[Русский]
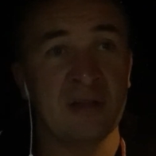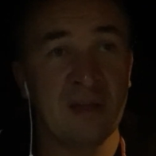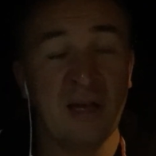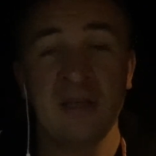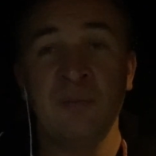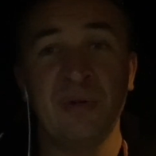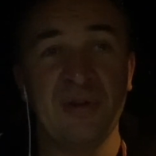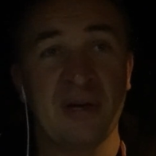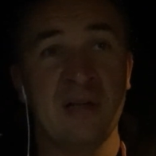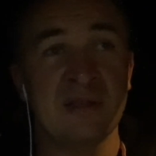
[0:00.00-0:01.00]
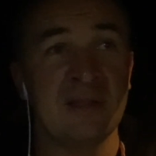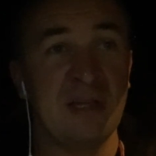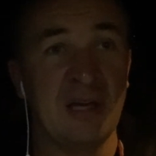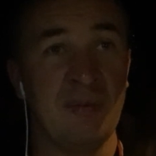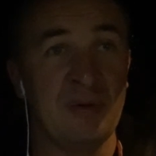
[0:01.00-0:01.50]
да, им понравился
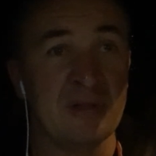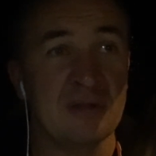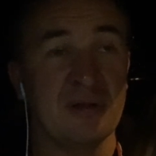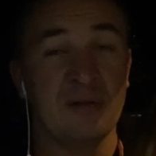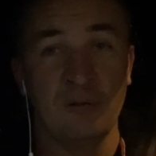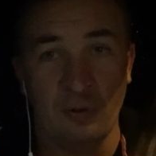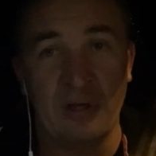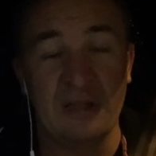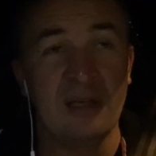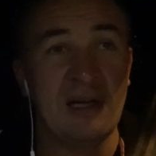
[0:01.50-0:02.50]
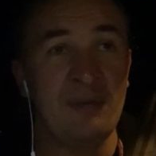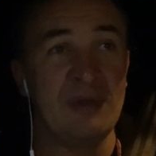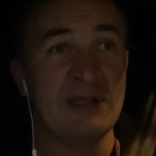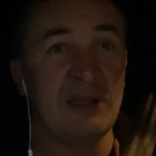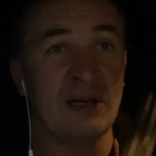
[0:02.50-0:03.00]
Дагомыс. Ну, они реально
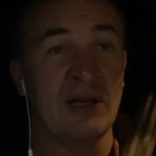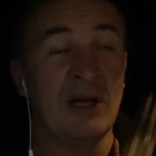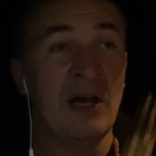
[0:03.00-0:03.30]
пенсионеры.